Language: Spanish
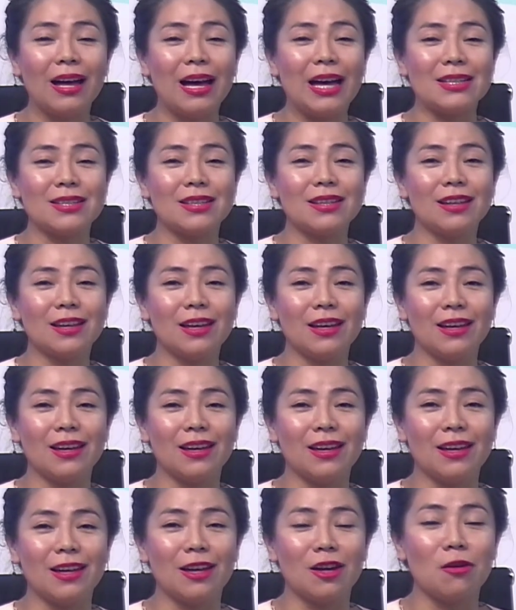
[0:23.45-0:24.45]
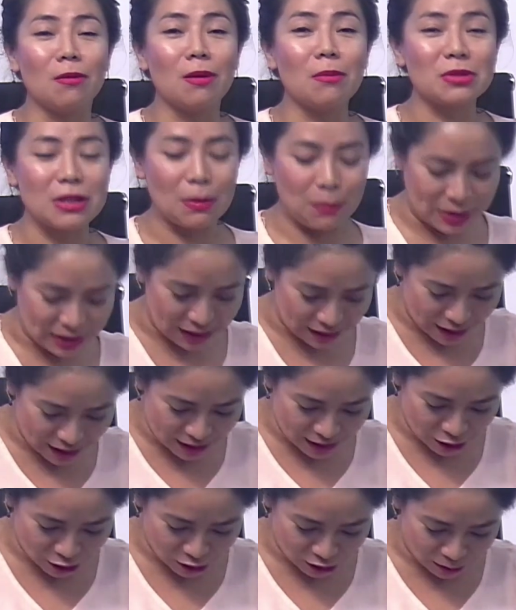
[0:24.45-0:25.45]
Así que lo vamos a
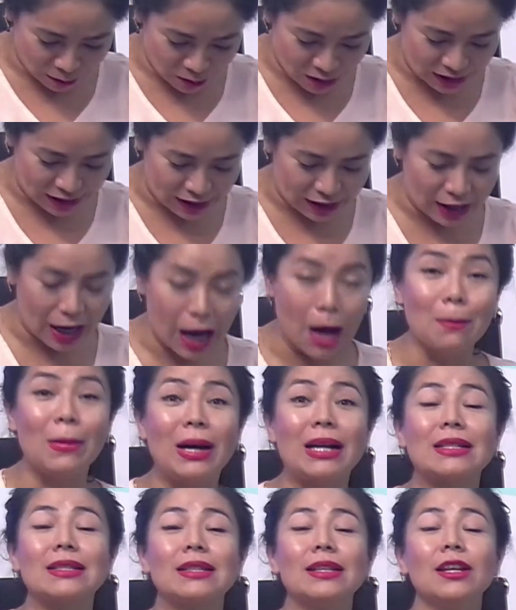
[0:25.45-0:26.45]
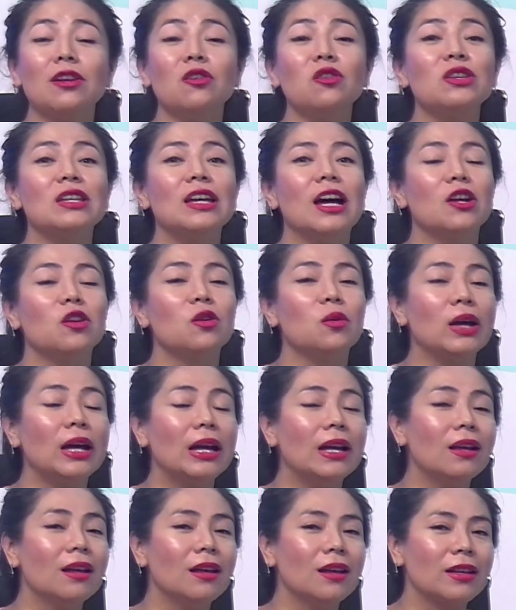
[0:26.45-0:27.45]
presentar. Ya lo tenemos aquí a Marcelo y a
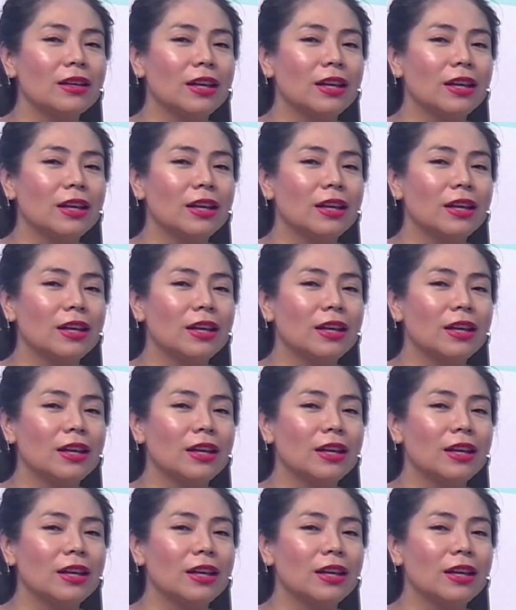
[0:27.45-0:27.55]
Noel,